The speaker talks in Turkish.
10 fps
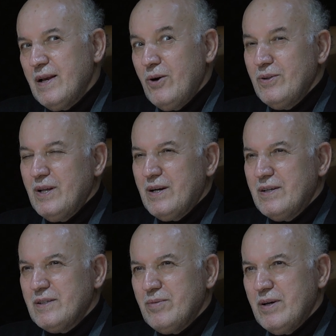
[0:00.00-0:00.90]
Ya onlar
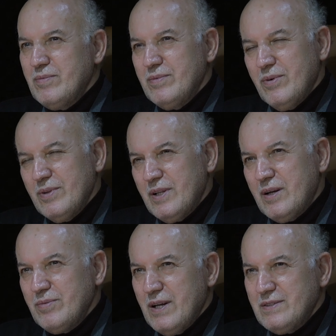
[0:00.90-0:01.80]
acaba
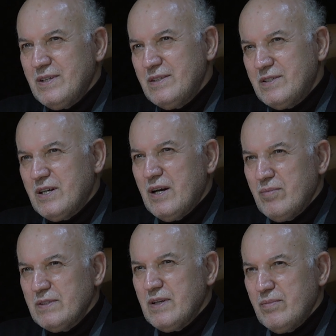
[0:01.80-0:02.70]
onlara biraz ses
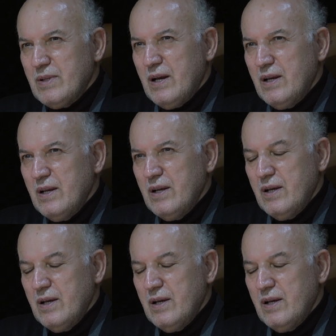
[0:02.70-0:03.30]
çıkarmasam da